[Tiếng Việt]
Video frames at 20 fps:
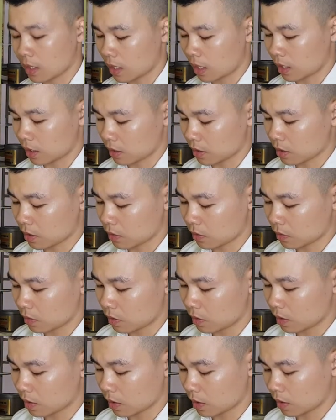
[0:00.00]
cả đều
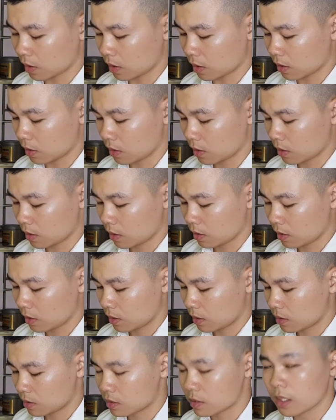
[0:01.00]
có thể
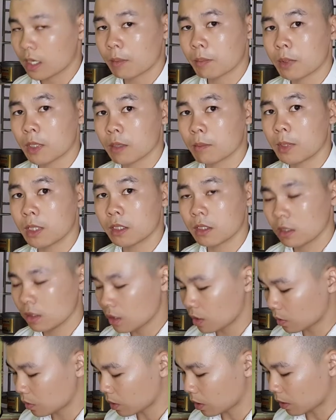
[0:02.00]
xem ở bất cứ
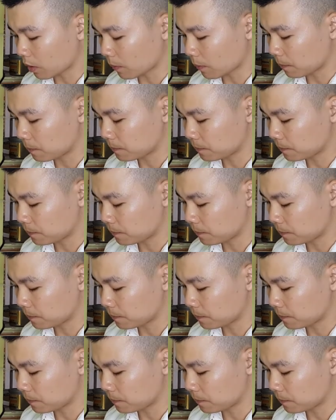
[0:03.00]
đâu được